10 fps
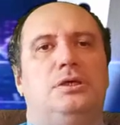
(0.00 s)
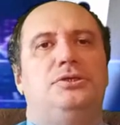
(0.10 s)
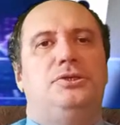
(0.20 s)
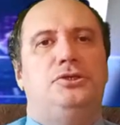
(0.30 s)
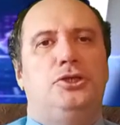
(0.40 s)

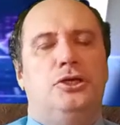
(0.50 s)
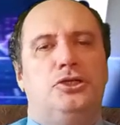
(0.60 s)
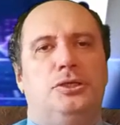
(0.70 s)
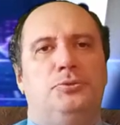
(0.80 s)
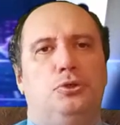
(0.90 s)
Сейчас
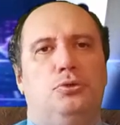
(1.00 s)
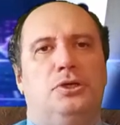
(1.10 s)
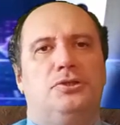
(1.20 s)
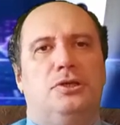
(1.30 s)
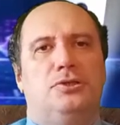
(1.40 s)
же все, как
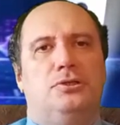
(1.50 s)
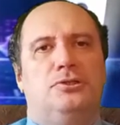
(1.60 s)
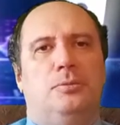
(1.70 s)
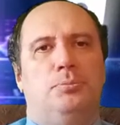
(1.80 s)
сказал сам